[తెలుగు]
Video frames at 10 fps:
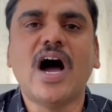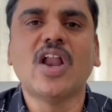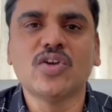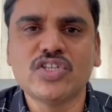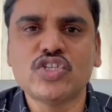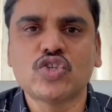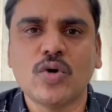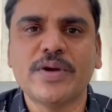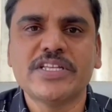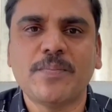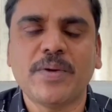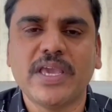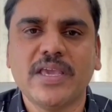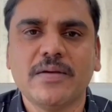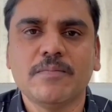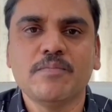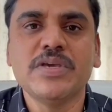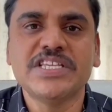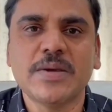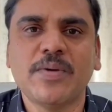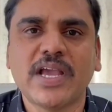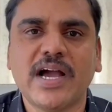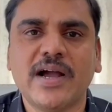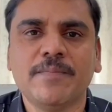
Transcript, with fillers: ఆలోచించుకోమని చెప్పి బీజేపీగా